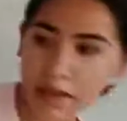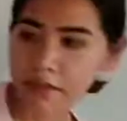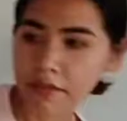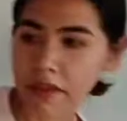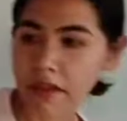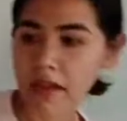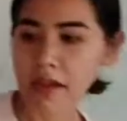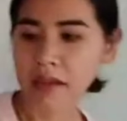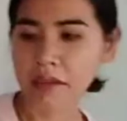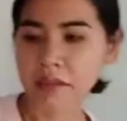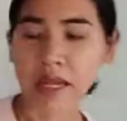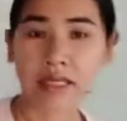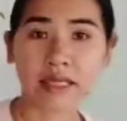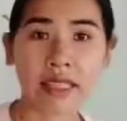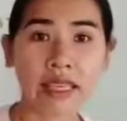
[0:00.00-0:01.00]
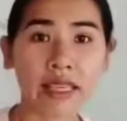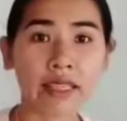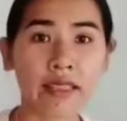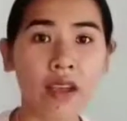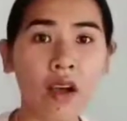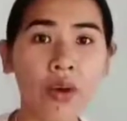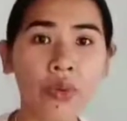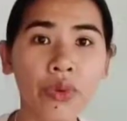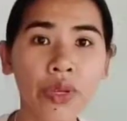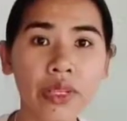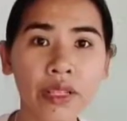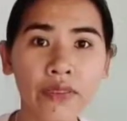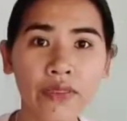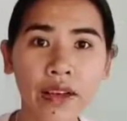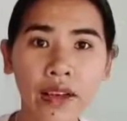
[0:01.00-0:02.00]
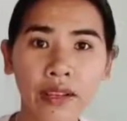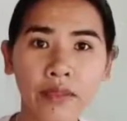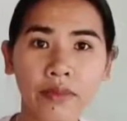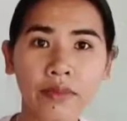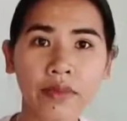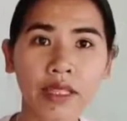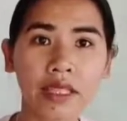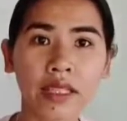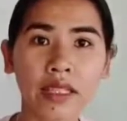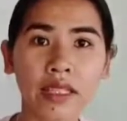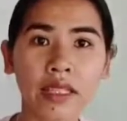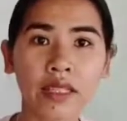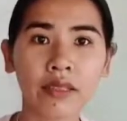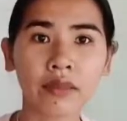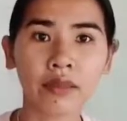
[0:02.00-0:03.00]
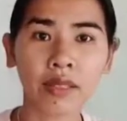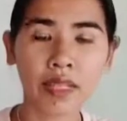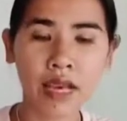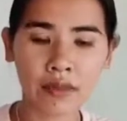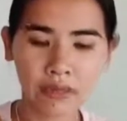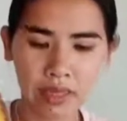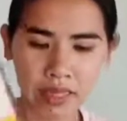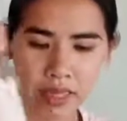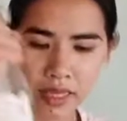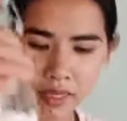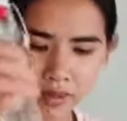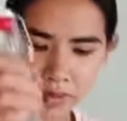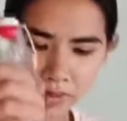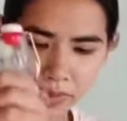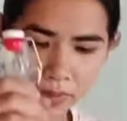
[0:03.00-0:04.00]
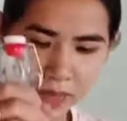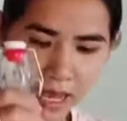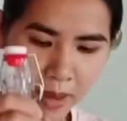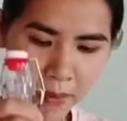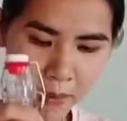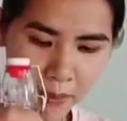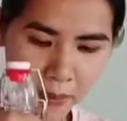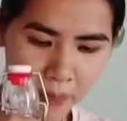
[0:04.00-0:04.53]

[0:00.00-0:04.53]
và các bạn sẽ cho nguyên cái phần bị bị đông này nè mình ngâm